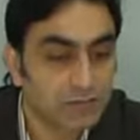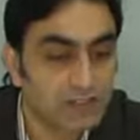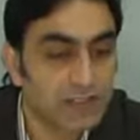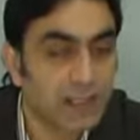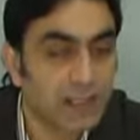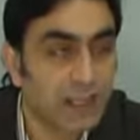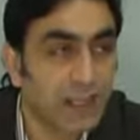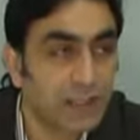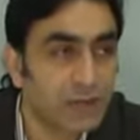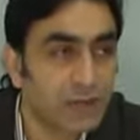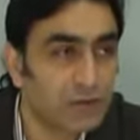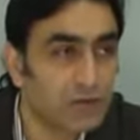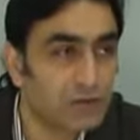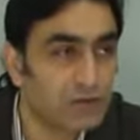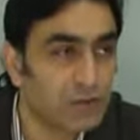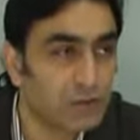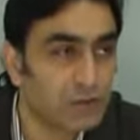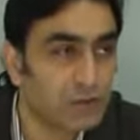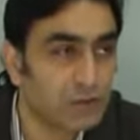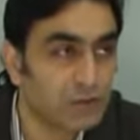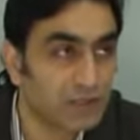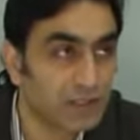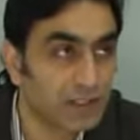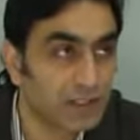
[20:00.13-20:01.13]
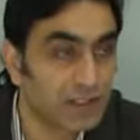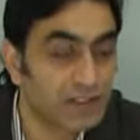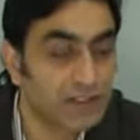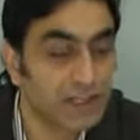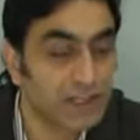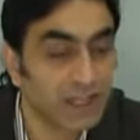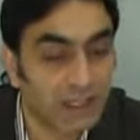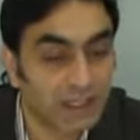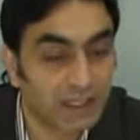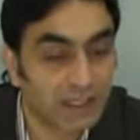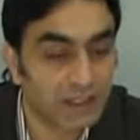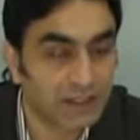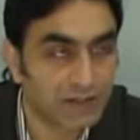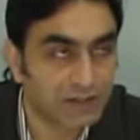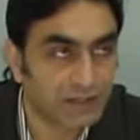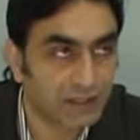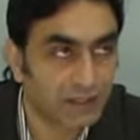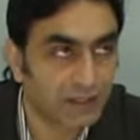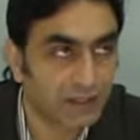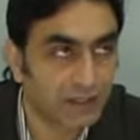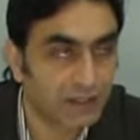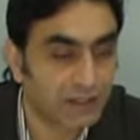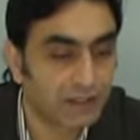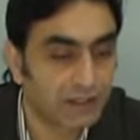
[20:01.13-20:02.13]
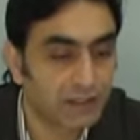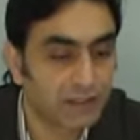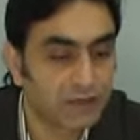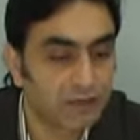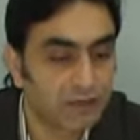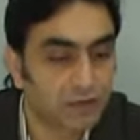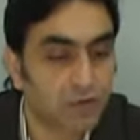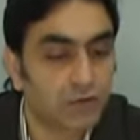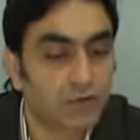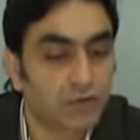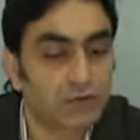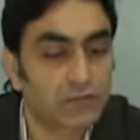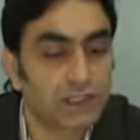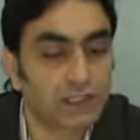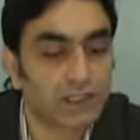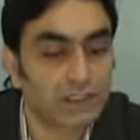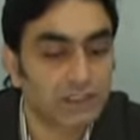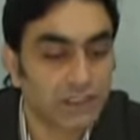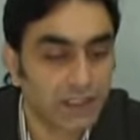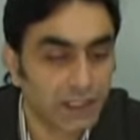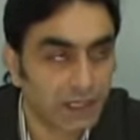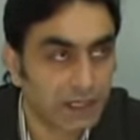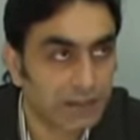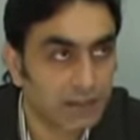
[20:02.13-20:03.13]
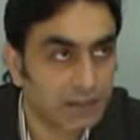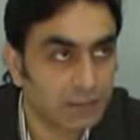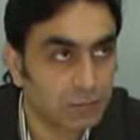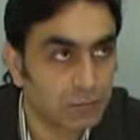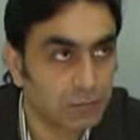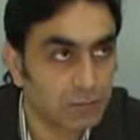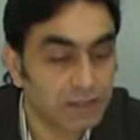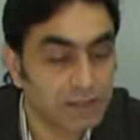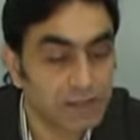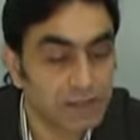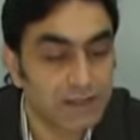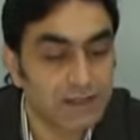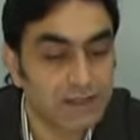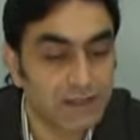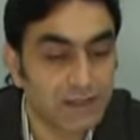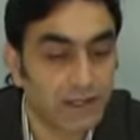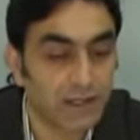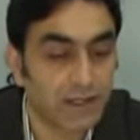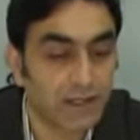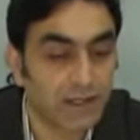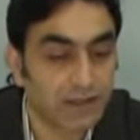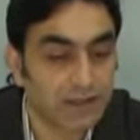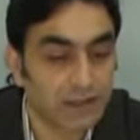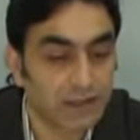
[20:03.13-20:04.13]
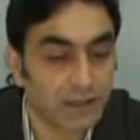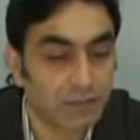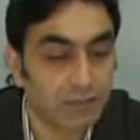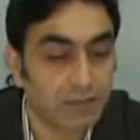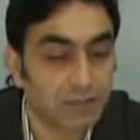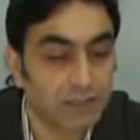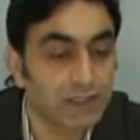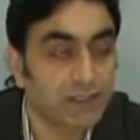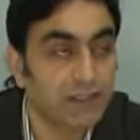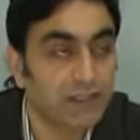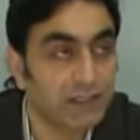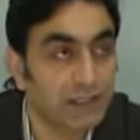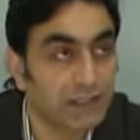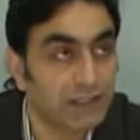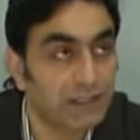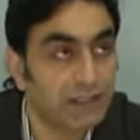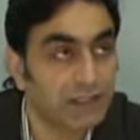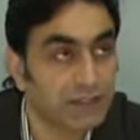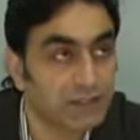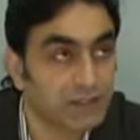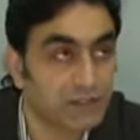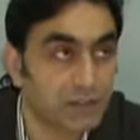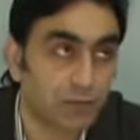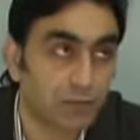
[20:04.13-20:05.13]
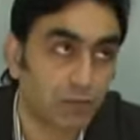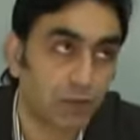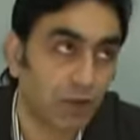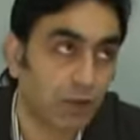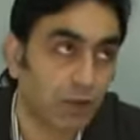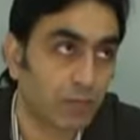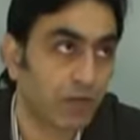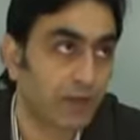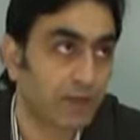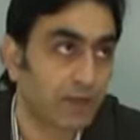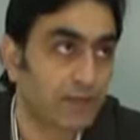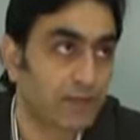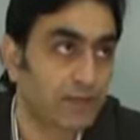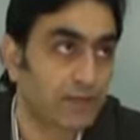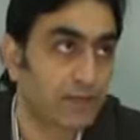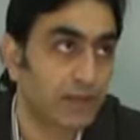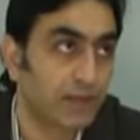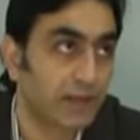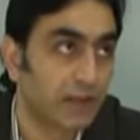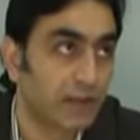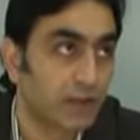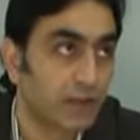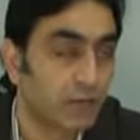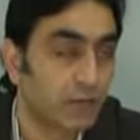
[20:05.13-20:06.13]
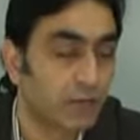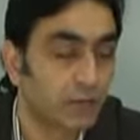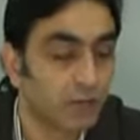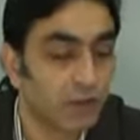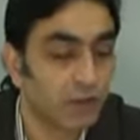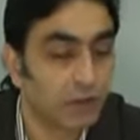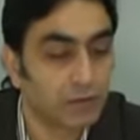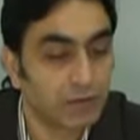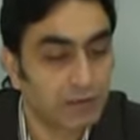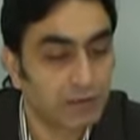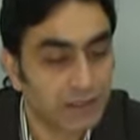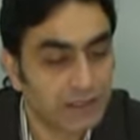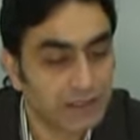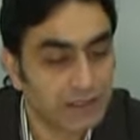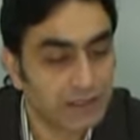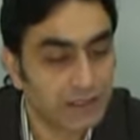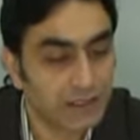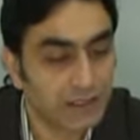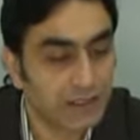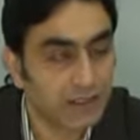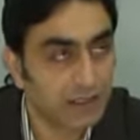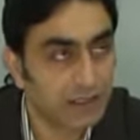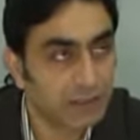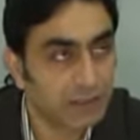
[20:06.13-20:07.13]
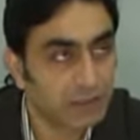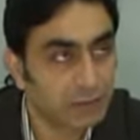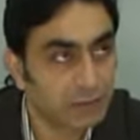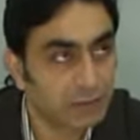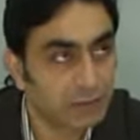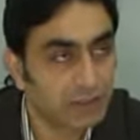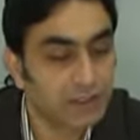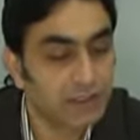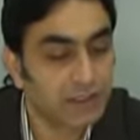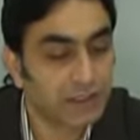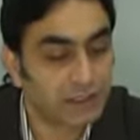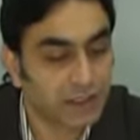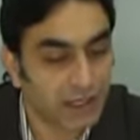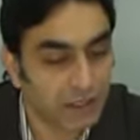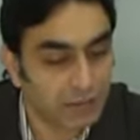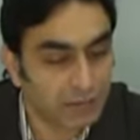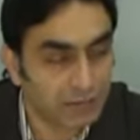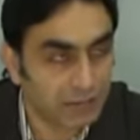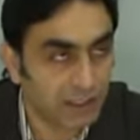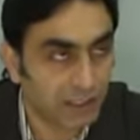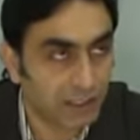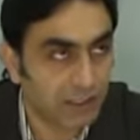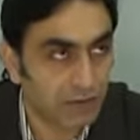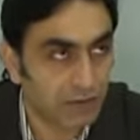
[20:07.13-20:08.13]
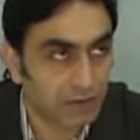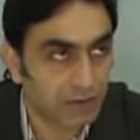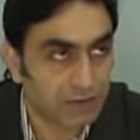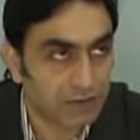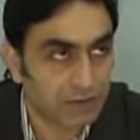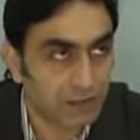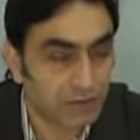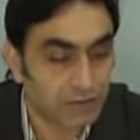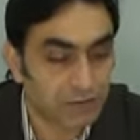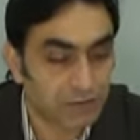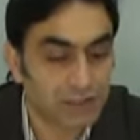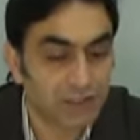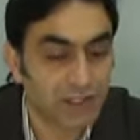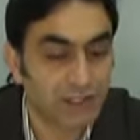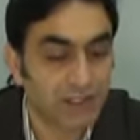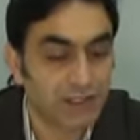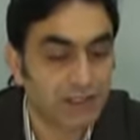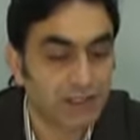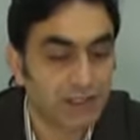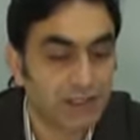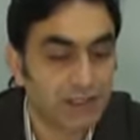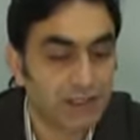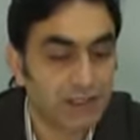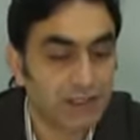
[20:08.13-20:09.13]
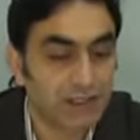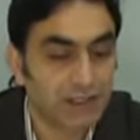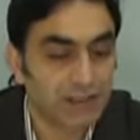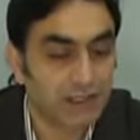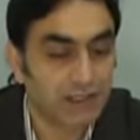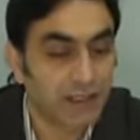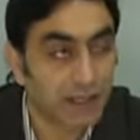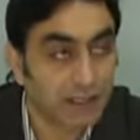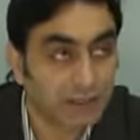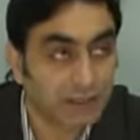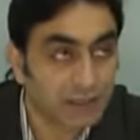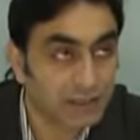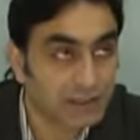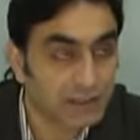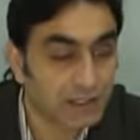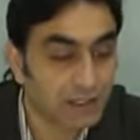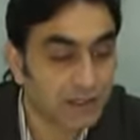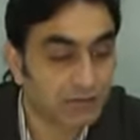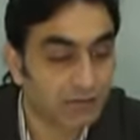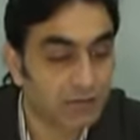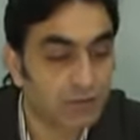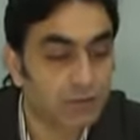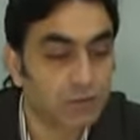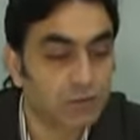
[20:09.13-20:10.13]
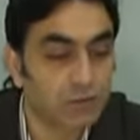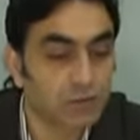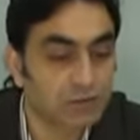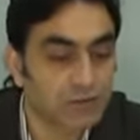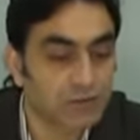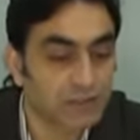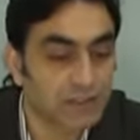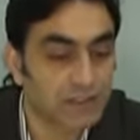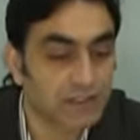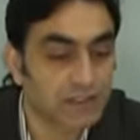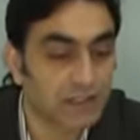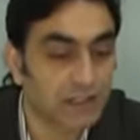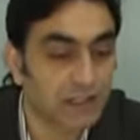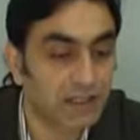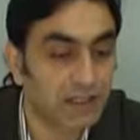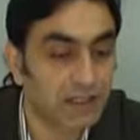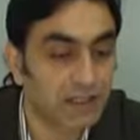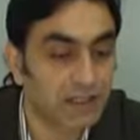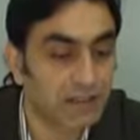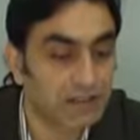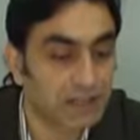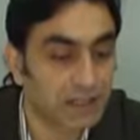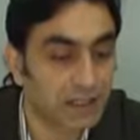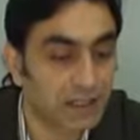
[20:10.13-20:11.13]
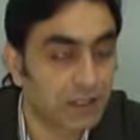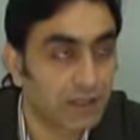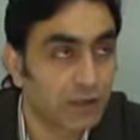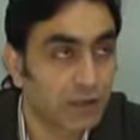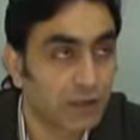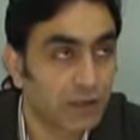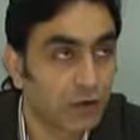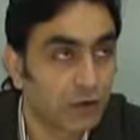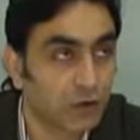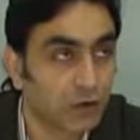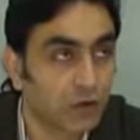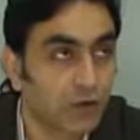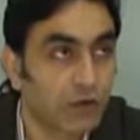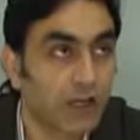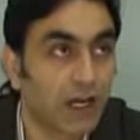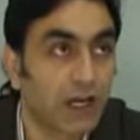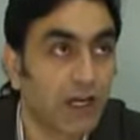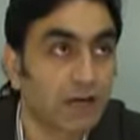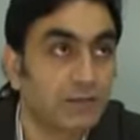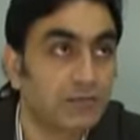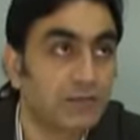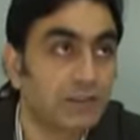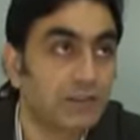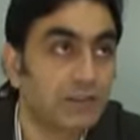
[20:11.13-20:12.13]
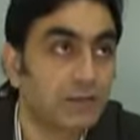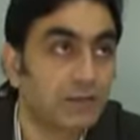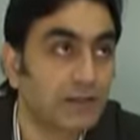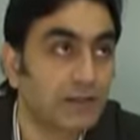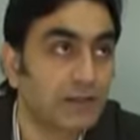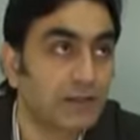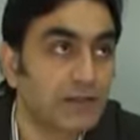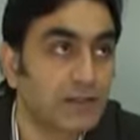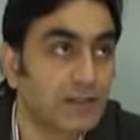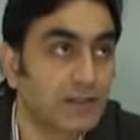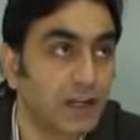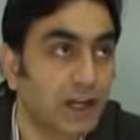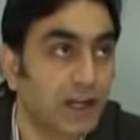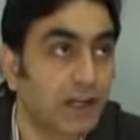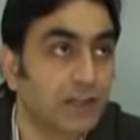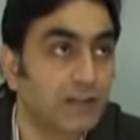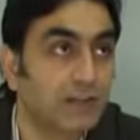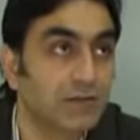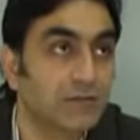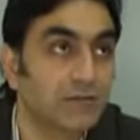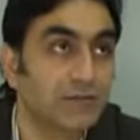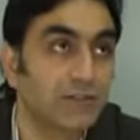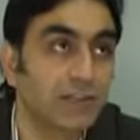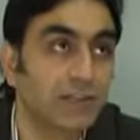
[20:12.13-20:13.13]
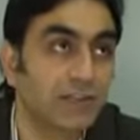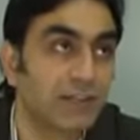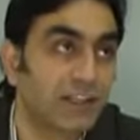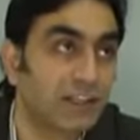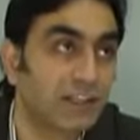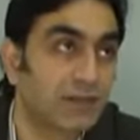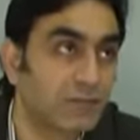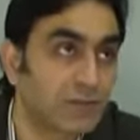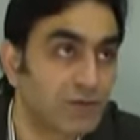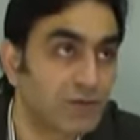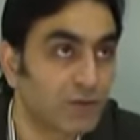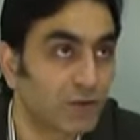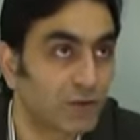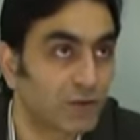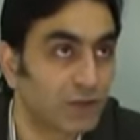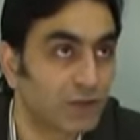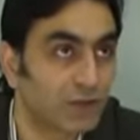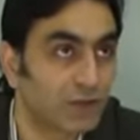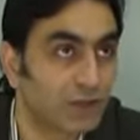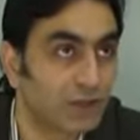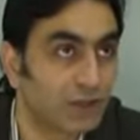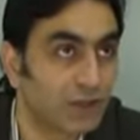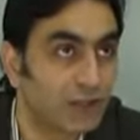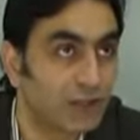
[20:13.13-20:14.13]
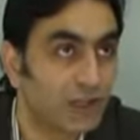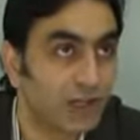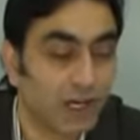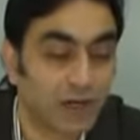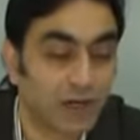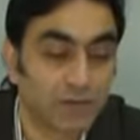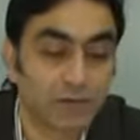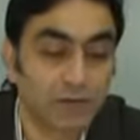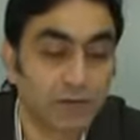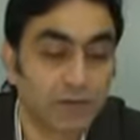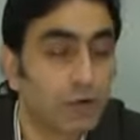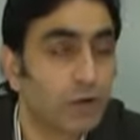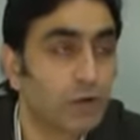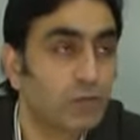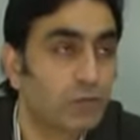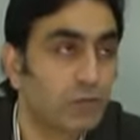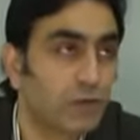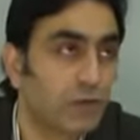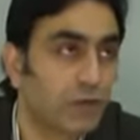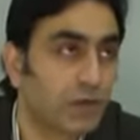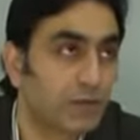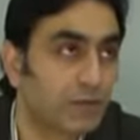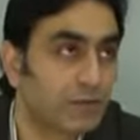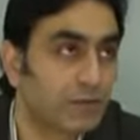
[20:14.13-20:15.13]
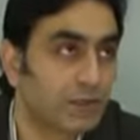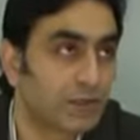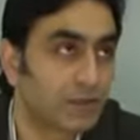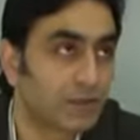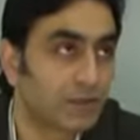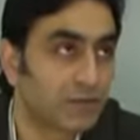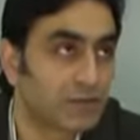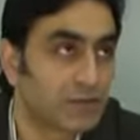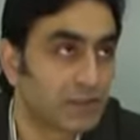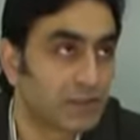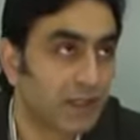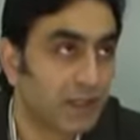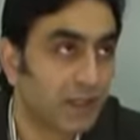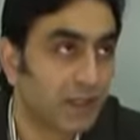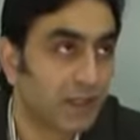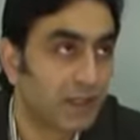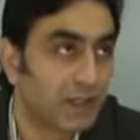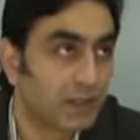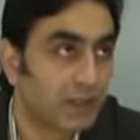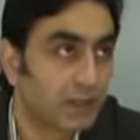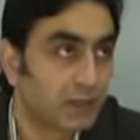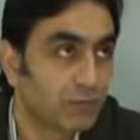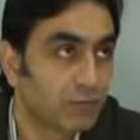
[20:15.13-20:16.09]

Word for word: bize en küçük bir şey sağlayacak, doğrudan yaratıp bize sağlayacak bir tek kişi bulamayız. Bulabilirsek bir gram dahi olsa bir şey yaratacak ve bunu bize sağlayacak ona hamd etmek için haklı bir nedenimiz olur.'' Ama yok böyle bir kimse.